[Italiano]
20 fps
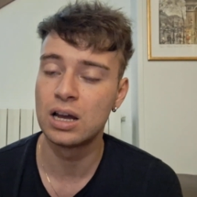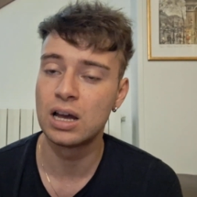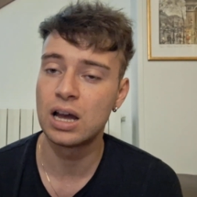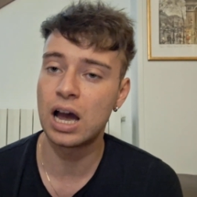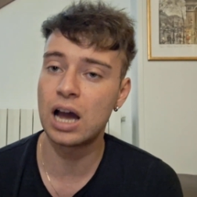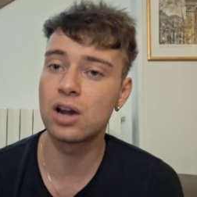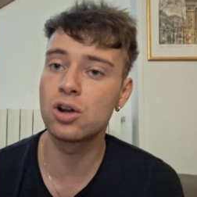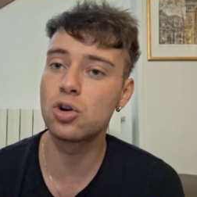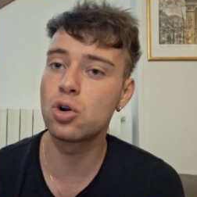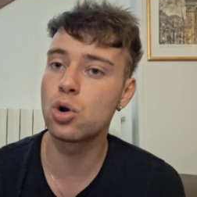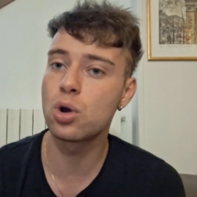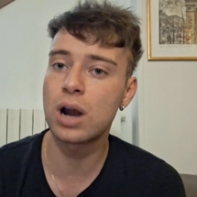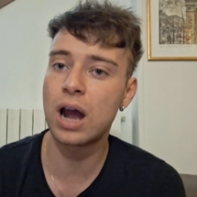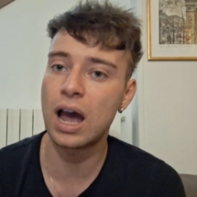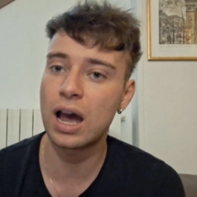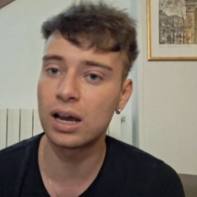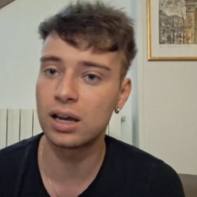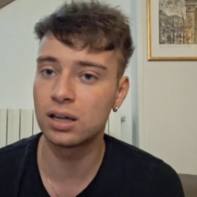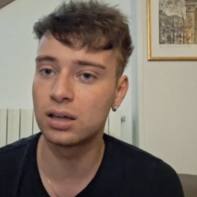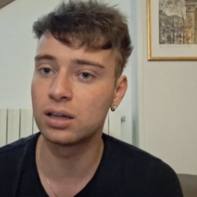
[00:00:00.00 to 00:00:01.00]

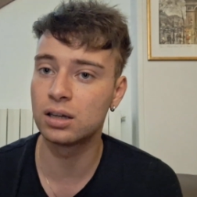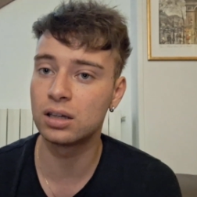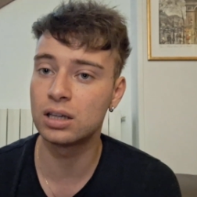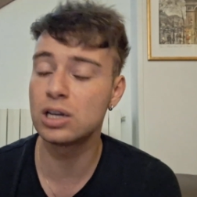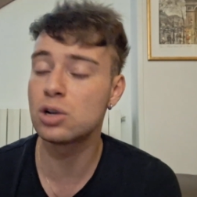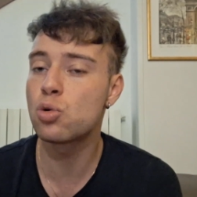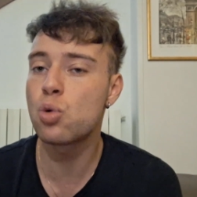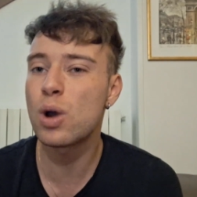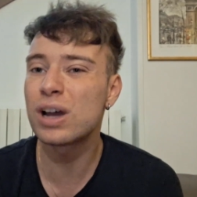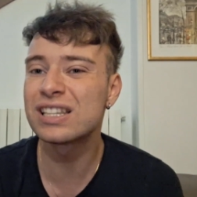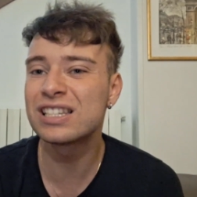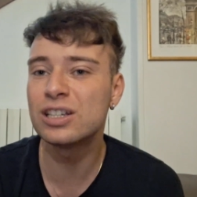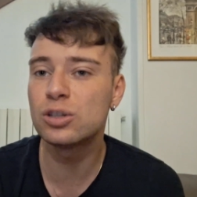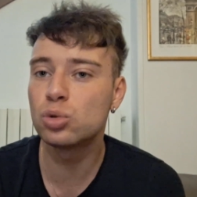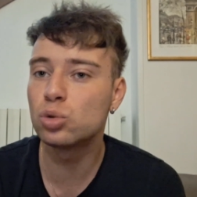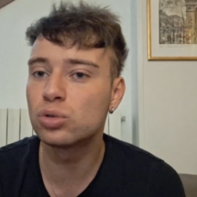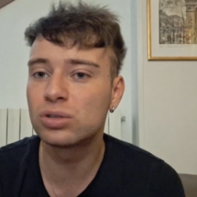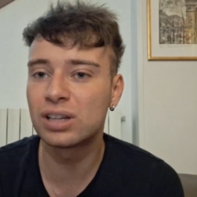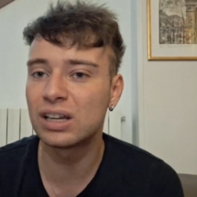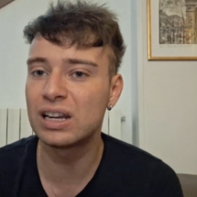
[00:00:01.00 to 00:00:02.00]
ancora eh, in quasi
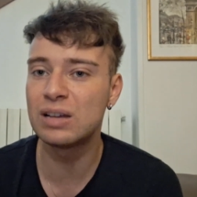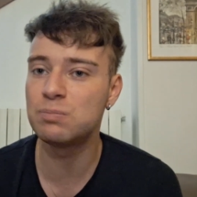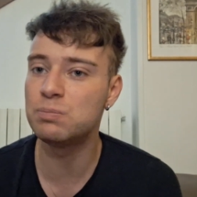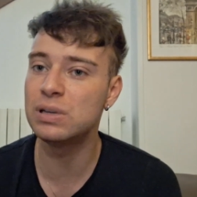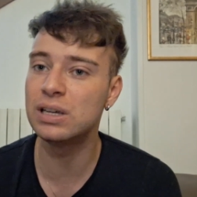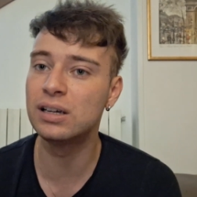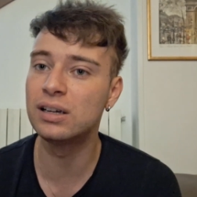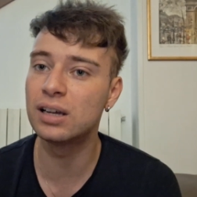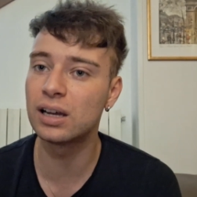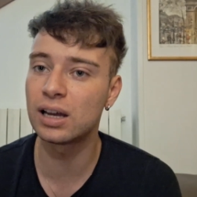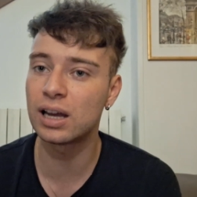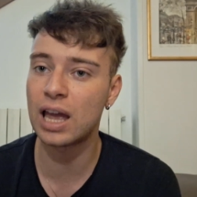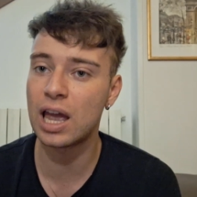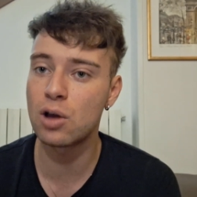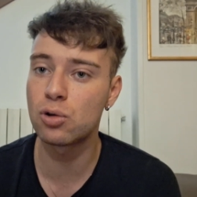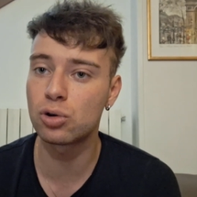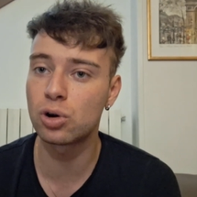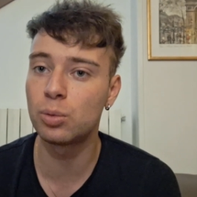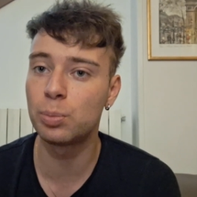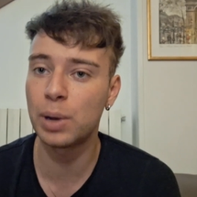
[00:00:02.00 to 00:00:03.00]
tutte le big
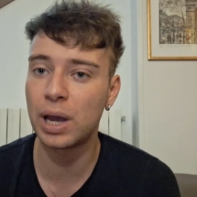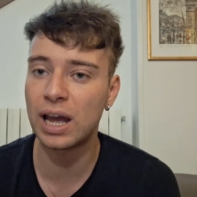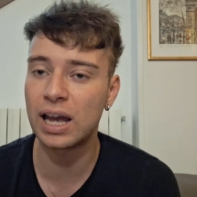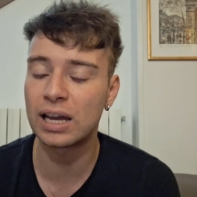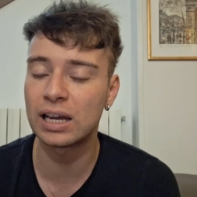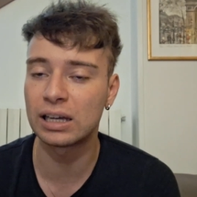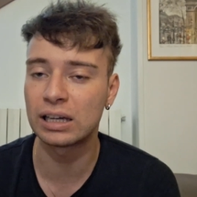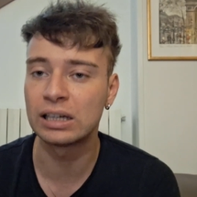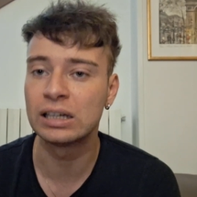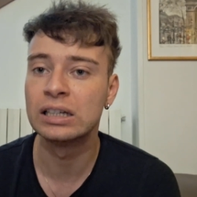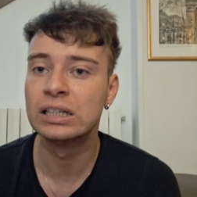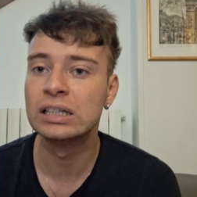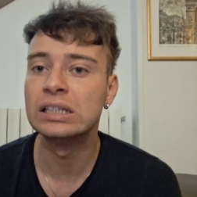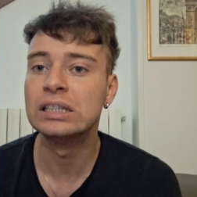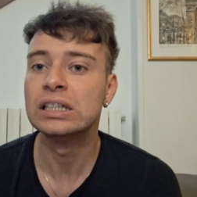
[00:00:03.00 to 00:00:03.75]
europee.